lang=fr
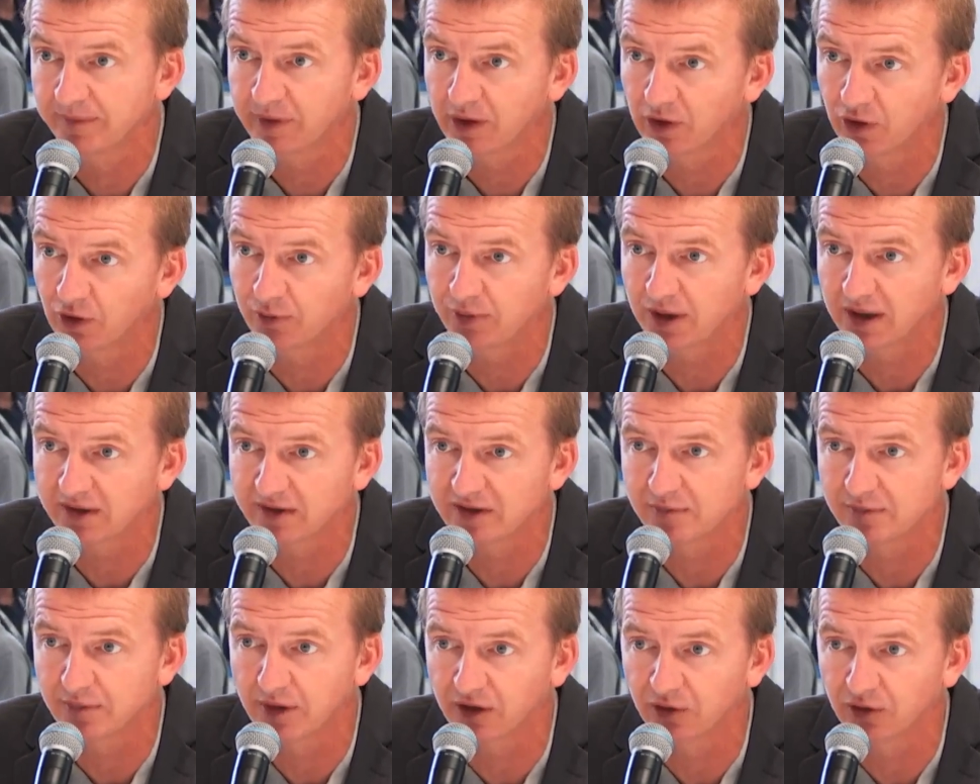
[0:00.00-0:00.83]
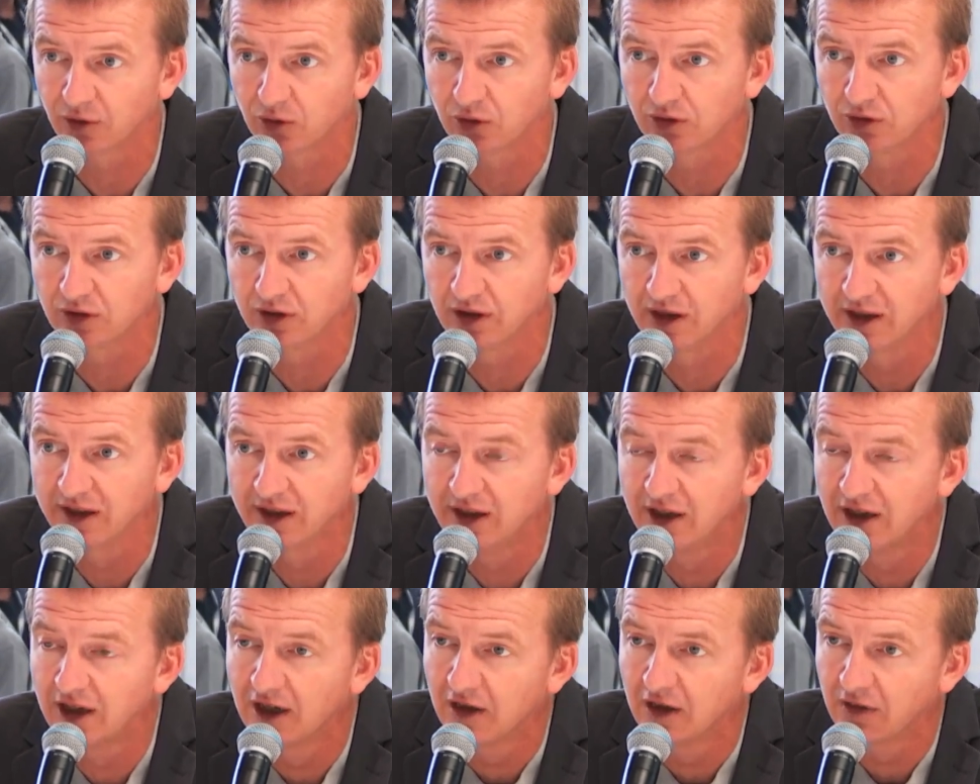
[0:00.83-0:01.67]
en partie par drone
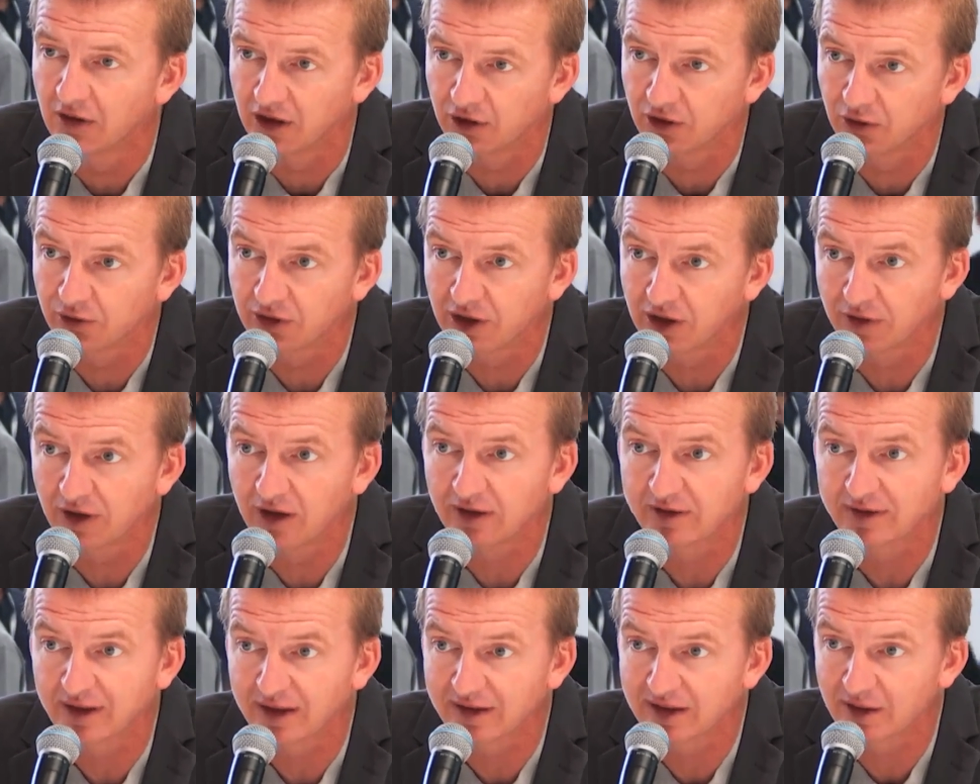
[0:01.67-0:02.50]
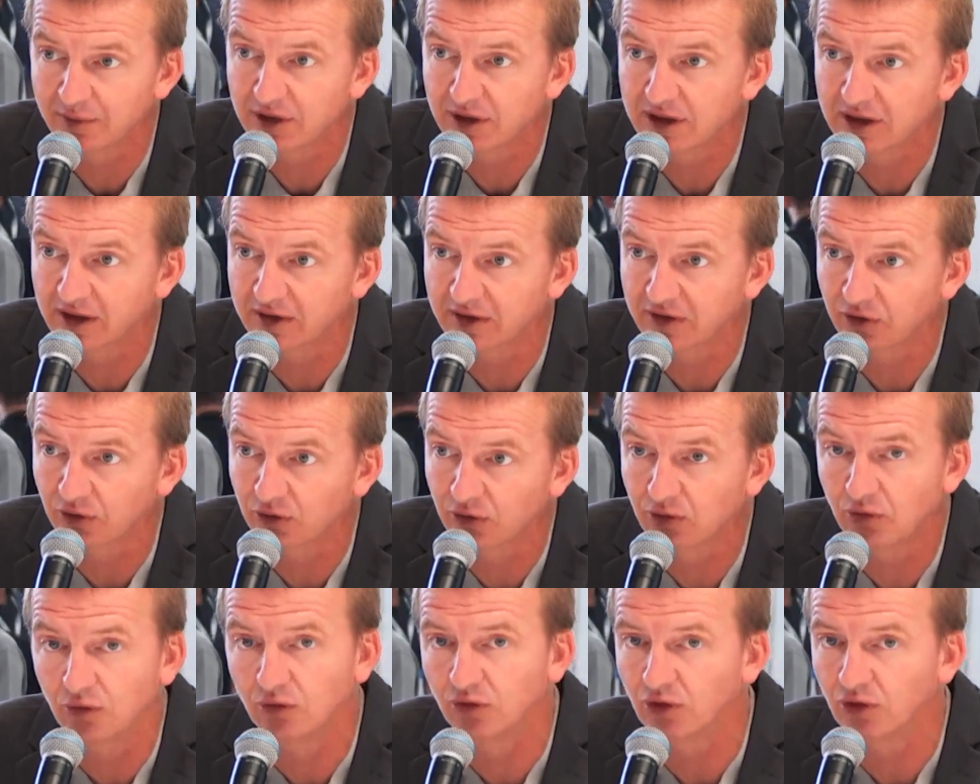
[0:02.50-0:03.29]
vous avez un tas d'applications.